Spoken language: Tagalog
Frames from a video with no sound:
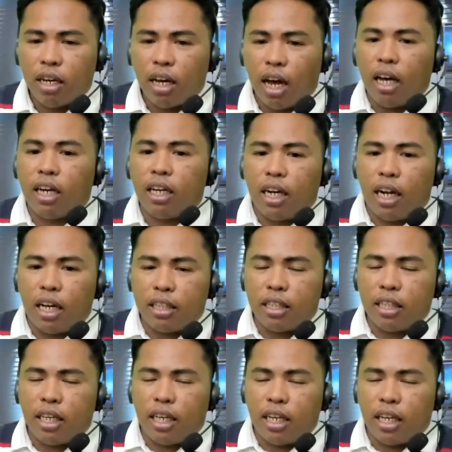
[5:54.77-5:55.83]
aklat
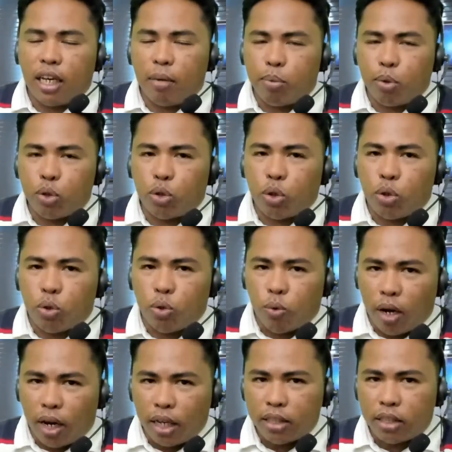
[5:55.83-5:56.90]
ni Apostol
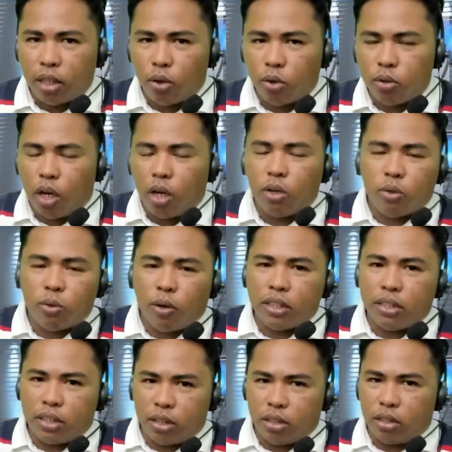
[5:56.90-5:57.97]
Juan sa unang
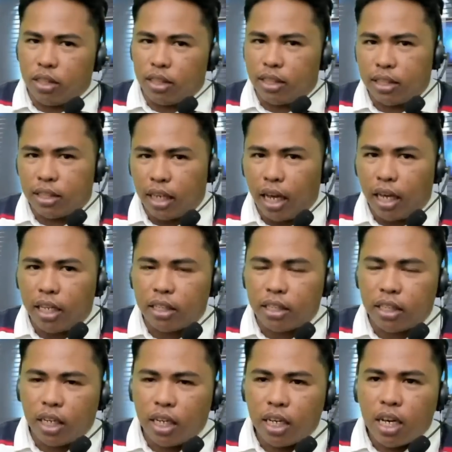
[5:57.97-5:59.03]
Juan
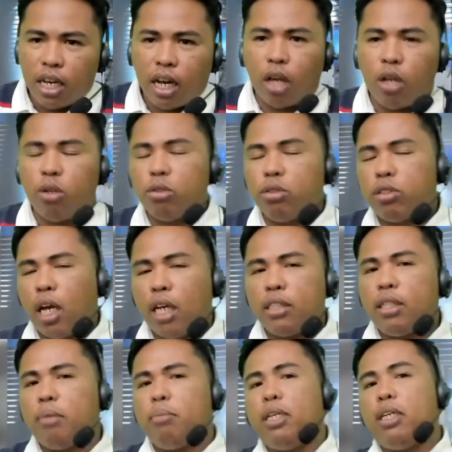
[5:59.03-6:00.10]
5.16. Kaya kung
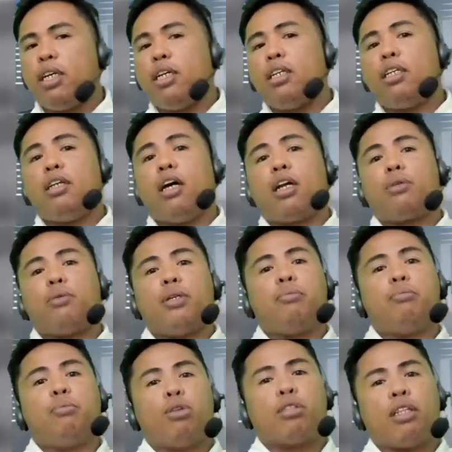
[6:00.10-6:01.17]
sasabihin ni
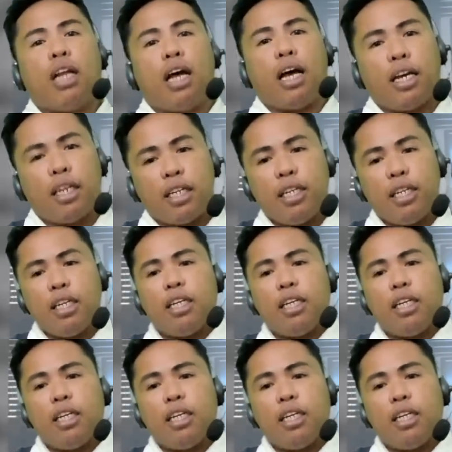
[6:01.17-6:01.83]
Darwin Butlay